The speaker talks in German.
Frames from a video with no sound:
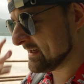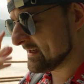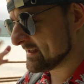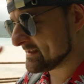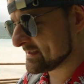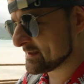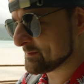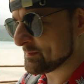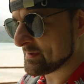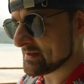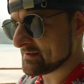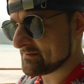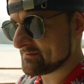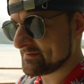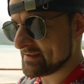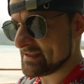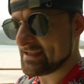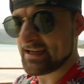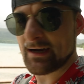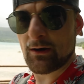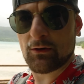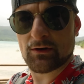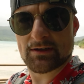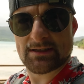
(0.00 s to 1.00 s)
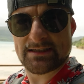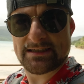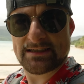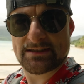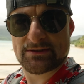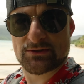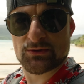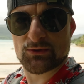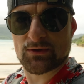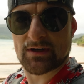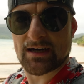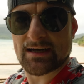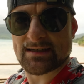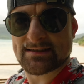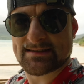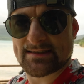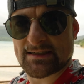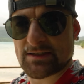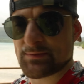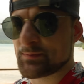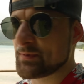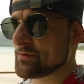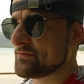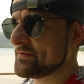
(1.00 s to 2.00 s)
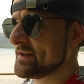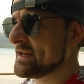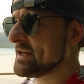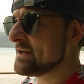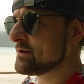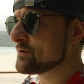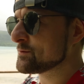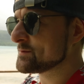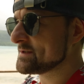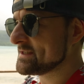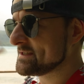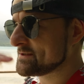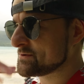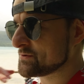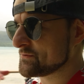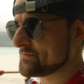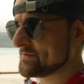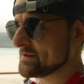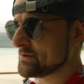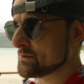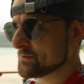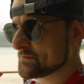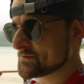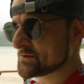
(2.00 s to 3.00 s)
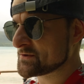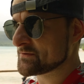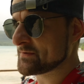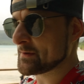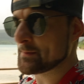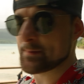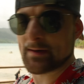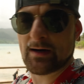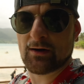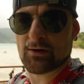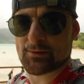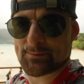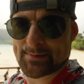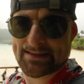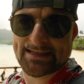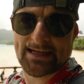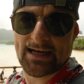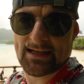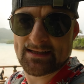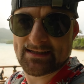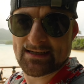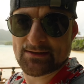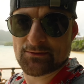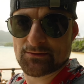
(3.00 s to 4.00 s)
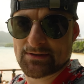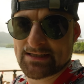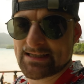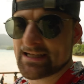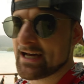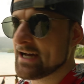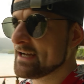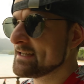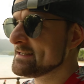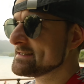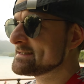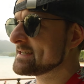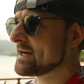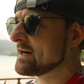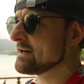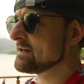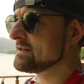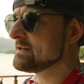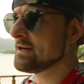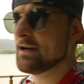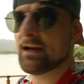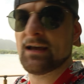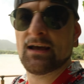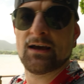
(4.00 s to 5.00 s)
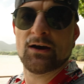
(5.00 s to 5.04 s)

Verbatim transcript: Ne, man will ja auch nicht zu krass sich bewegen, um nicht zu viel Luft zu verbrauchen. Man hat ja nur den einen Tank.